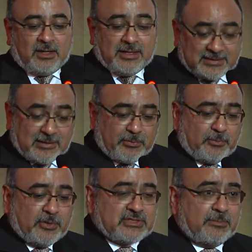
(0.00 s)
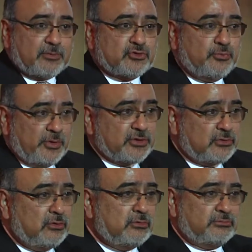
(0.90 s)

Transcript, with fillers: Estas propuestas, por supuesto,